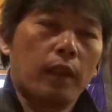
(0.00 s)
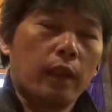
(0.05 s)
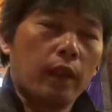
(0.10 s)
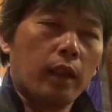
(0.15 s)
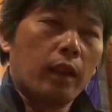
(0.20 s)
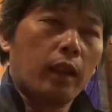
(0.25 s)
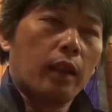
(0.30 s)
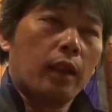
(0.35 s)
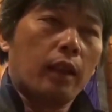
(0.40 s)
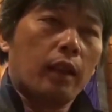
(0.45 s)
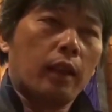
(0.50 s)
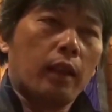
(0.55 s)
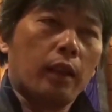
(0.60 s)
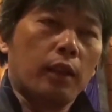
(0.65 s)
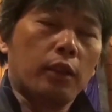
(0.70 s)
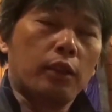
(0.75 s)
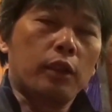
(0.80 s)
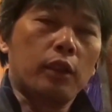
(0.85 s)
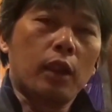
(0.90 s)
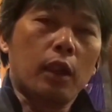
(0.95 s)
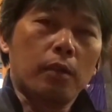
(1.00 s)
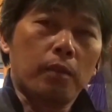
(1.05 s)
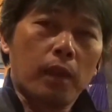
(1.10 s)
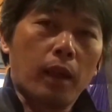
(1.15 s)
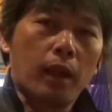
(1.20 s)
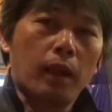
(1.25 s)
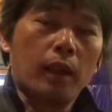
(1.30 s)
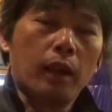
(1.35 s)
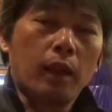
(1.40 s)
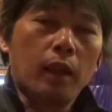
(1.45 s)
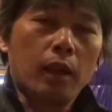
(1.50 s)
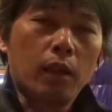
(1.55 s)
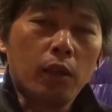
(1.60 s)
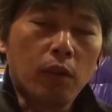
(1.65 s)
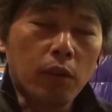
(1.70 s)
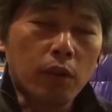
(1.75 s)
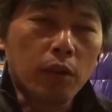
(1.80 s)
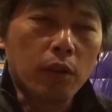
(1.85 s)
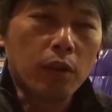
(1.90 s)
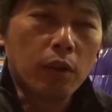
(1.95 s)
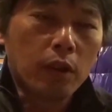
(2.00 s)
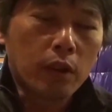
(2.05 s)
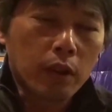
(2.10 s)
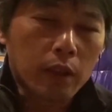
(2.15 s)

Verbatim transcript: え雪山を、